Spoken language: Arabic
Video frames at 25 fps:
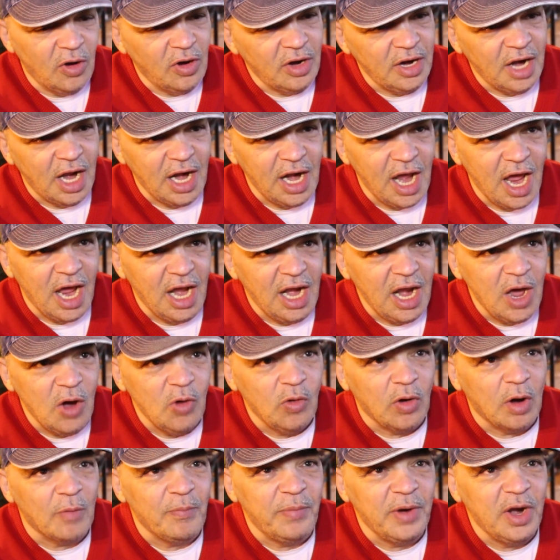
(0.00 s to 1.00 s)
لو ان انا
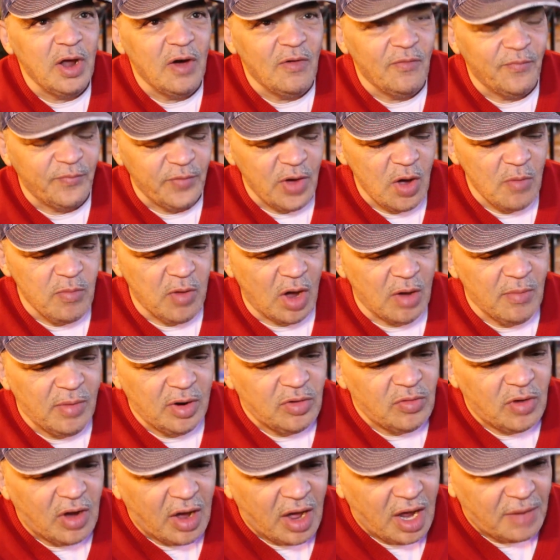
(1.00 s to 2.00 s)
اهلاوي وربنا يوفقهم
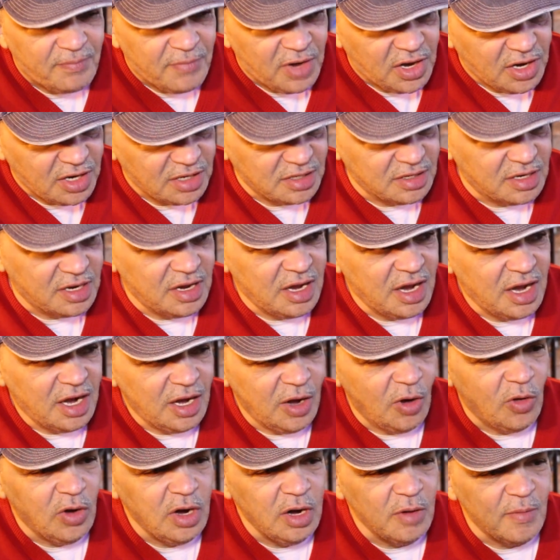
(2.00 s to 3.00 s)
كمان وكمان
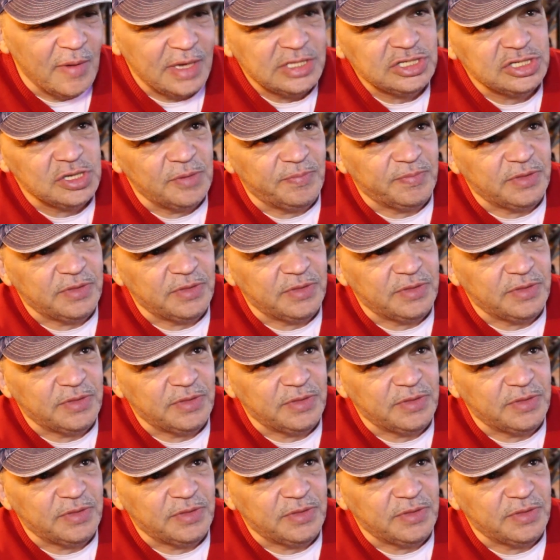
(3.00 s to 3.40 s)
لو ان مصر